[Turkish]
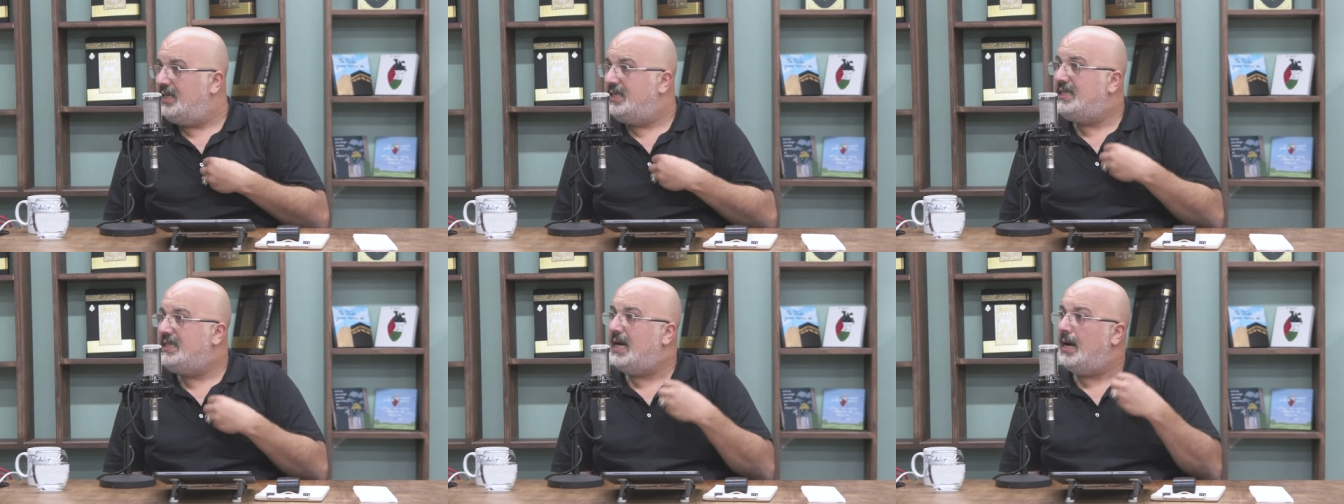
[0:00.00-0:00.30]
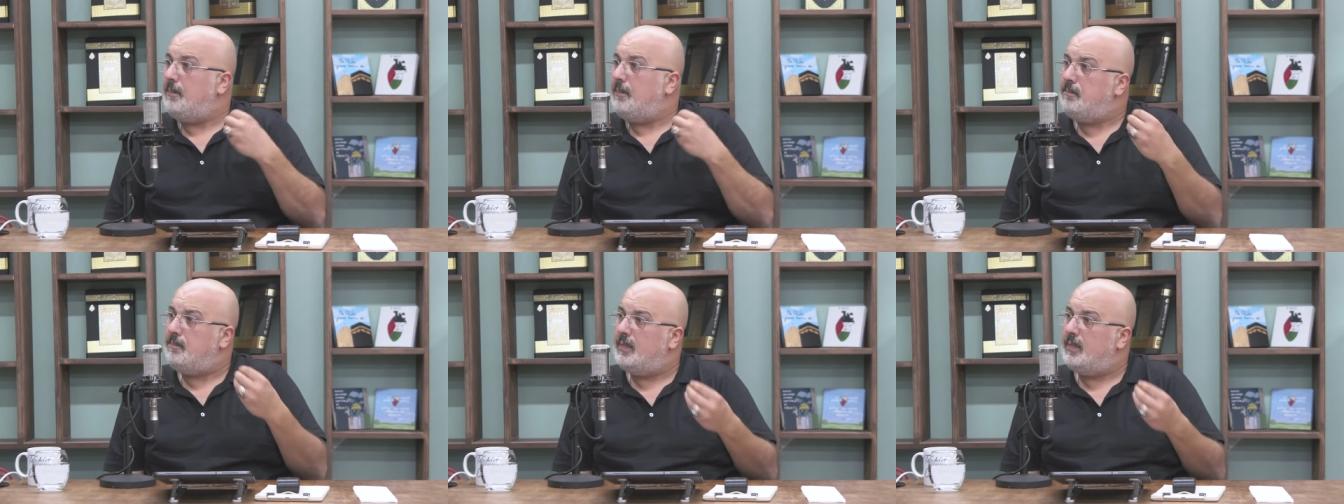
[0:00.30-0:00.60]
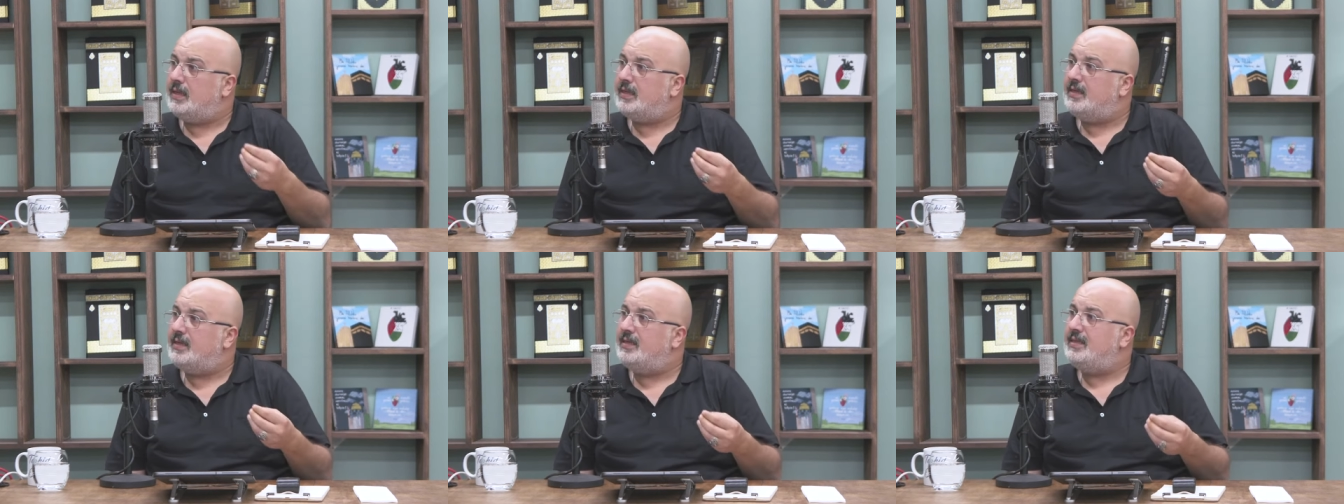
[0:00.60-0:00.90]

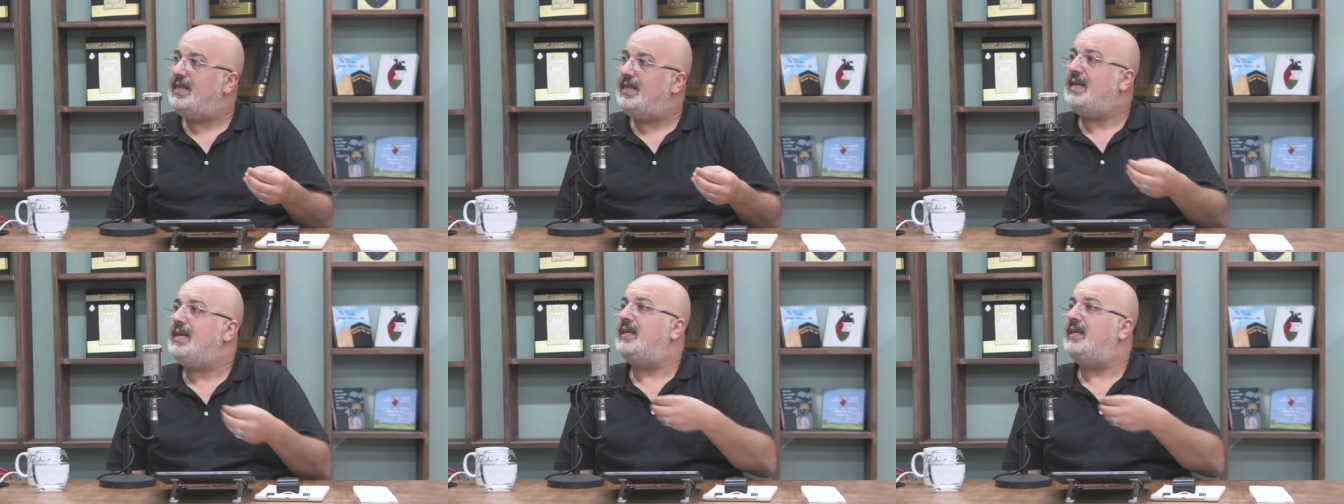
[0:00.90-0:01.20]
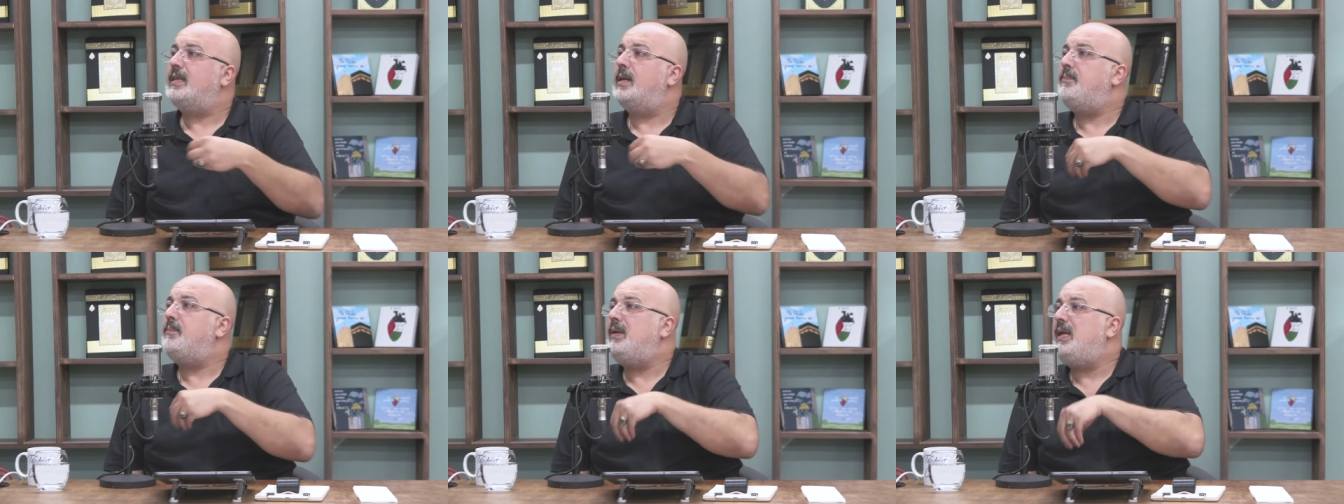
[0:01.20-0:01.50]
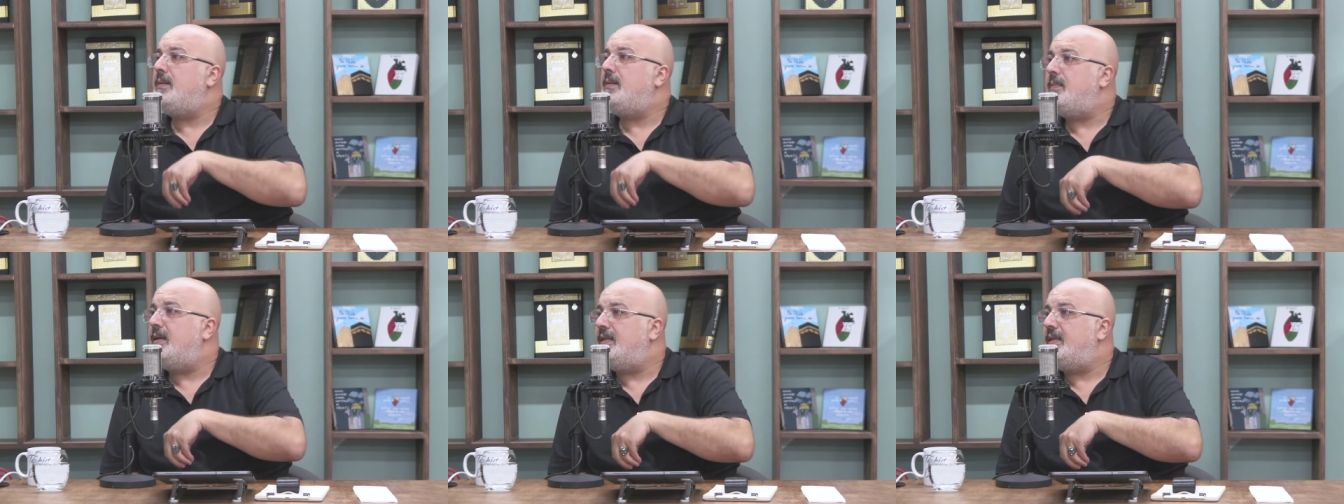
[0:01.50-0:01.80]
yapmadığında ya da
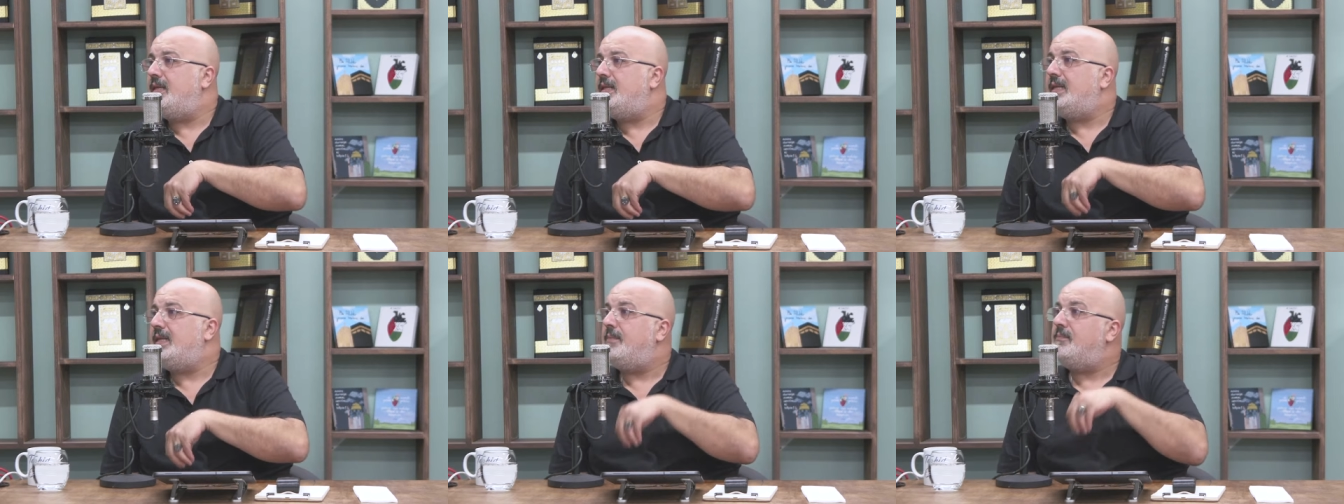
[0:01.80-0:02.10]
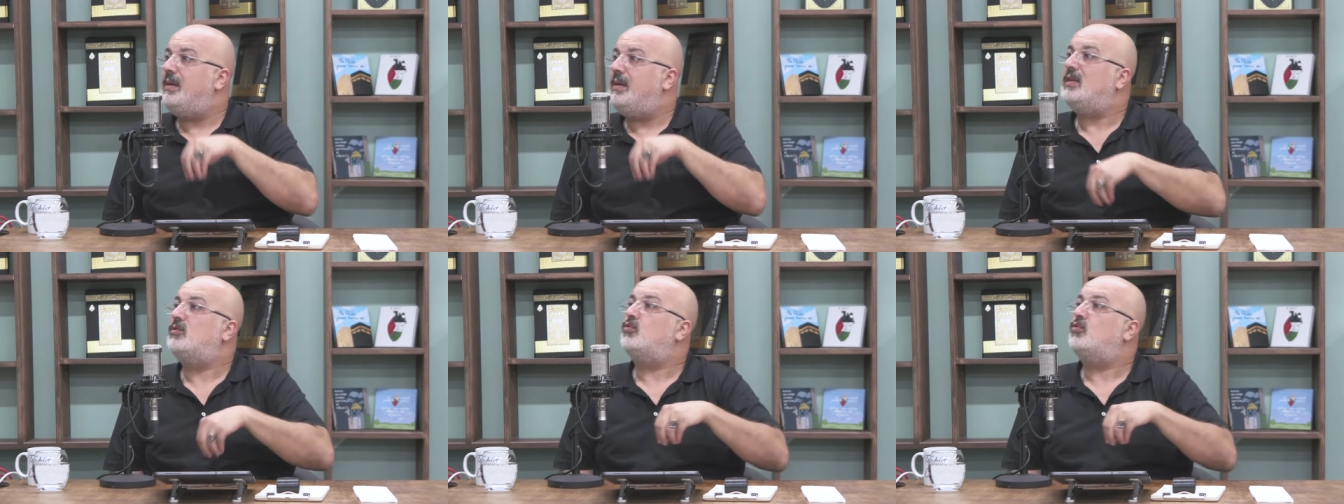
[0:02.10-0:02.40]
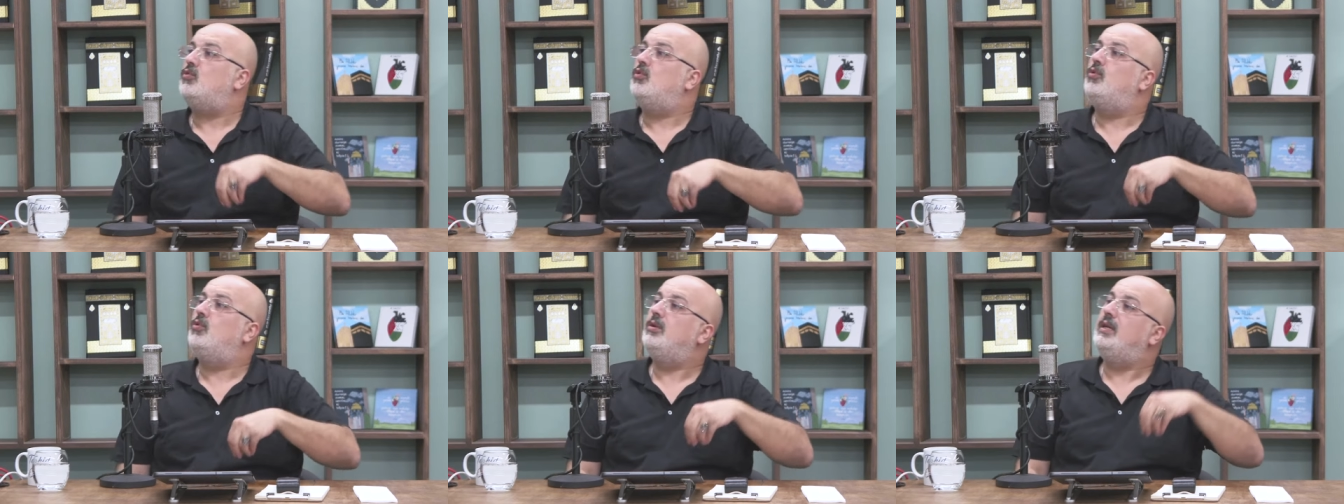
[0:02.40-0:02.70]
bilmediğinde
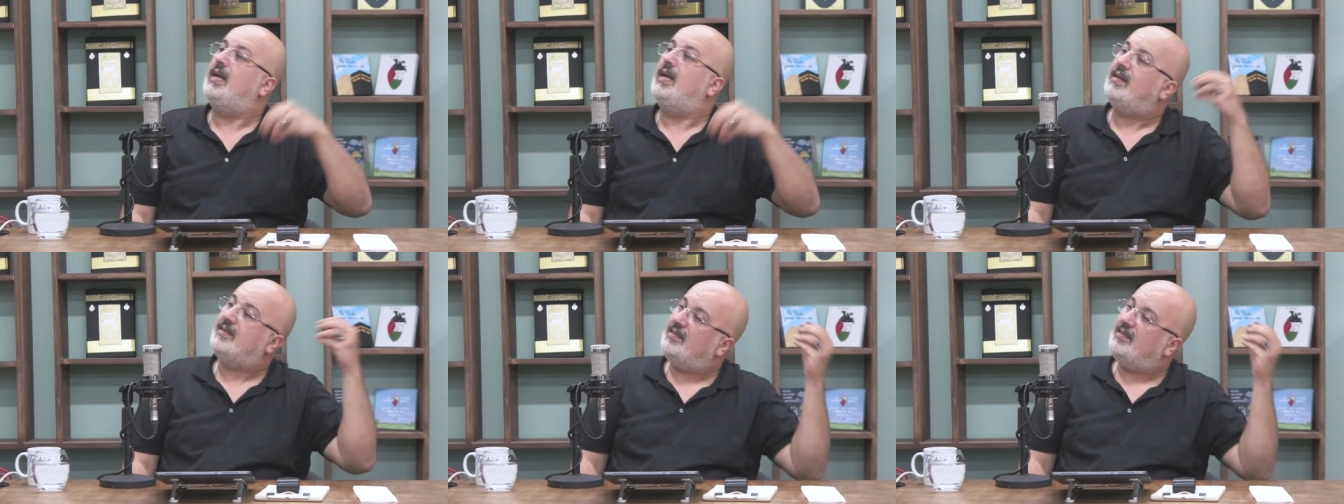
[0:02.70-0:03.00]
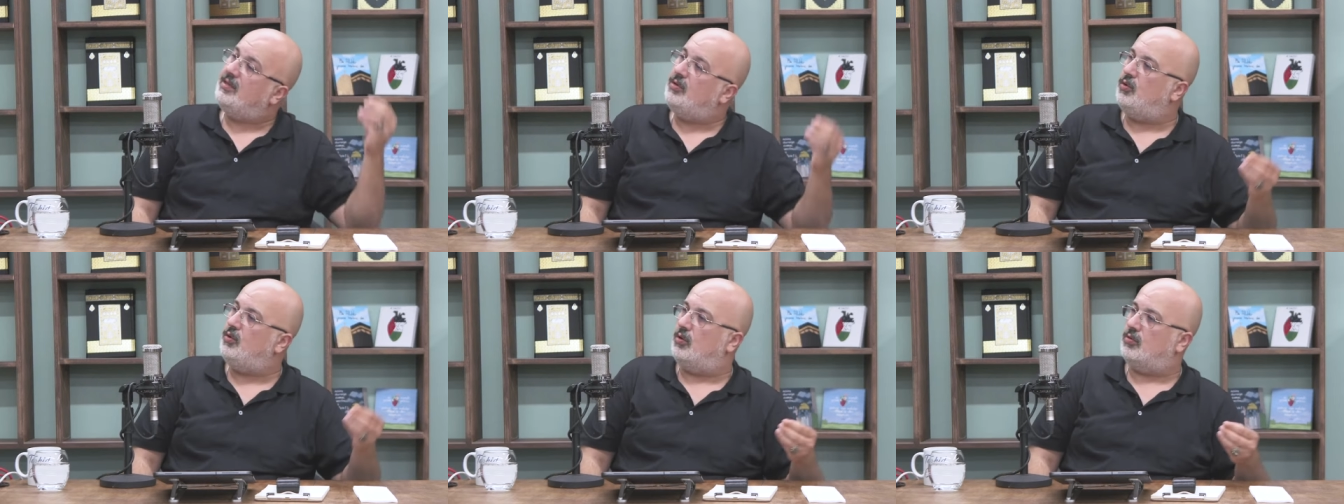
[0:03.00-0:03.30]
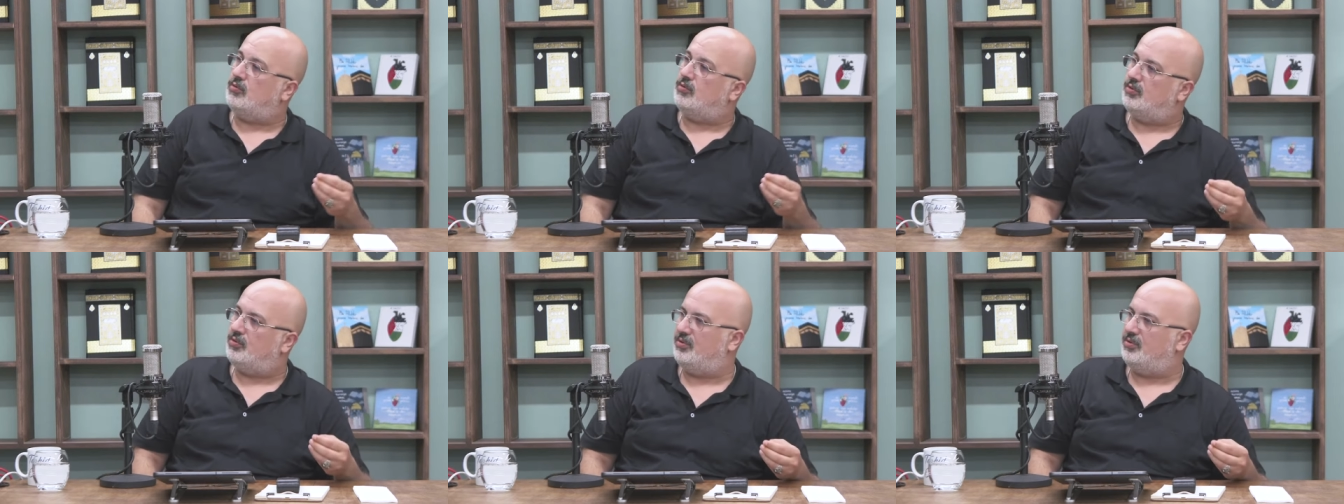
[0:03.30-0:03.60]
mesuliyetin
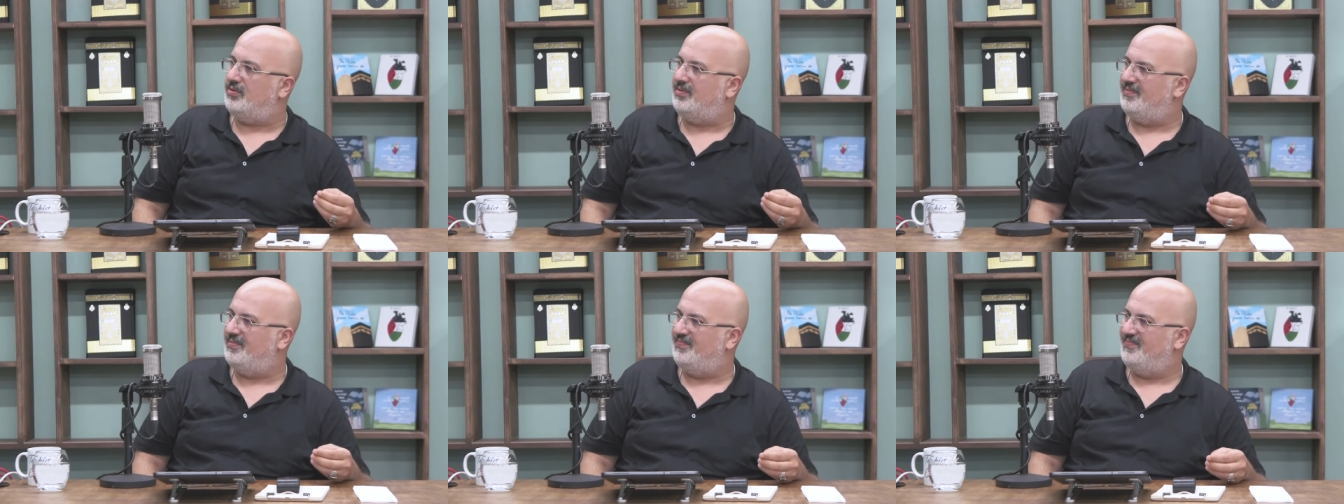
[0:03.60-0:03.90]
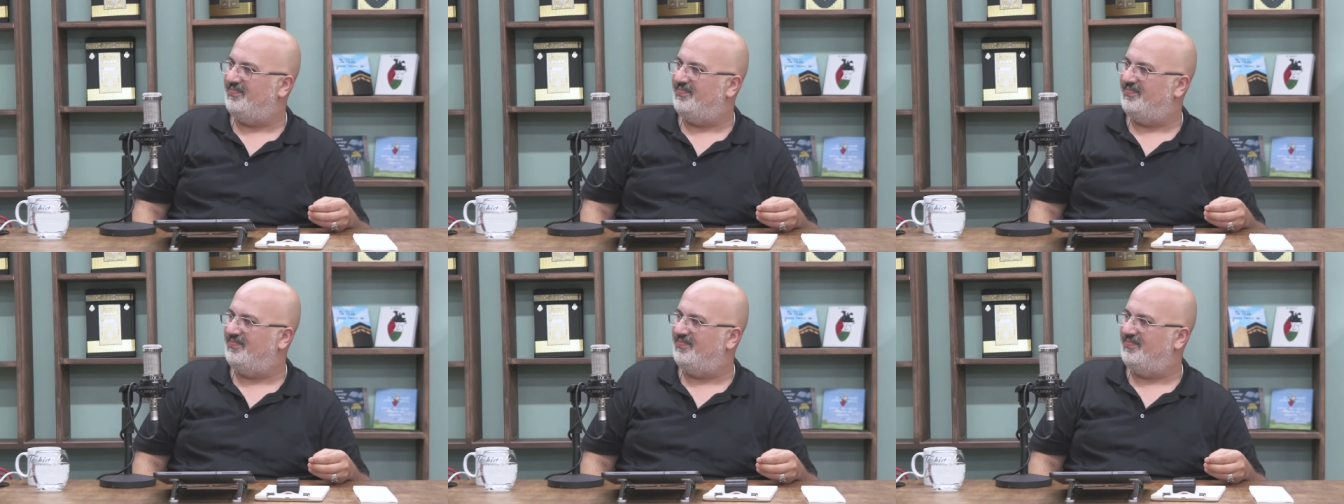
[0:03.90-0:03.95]
yoktur.